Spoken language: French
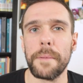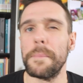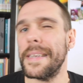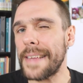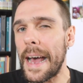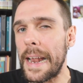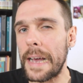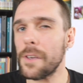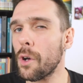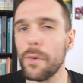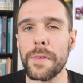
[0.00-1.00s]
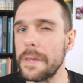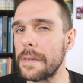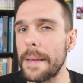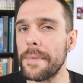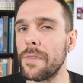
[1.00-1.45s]
Mais ça, à la rigueur, le
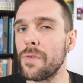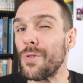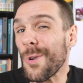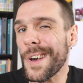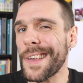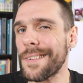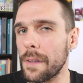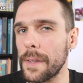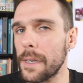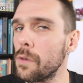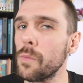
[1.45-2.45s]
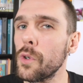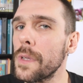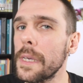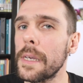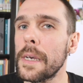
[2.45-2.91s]
système saurait s'en
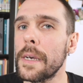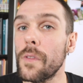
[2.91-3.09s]
accommoder.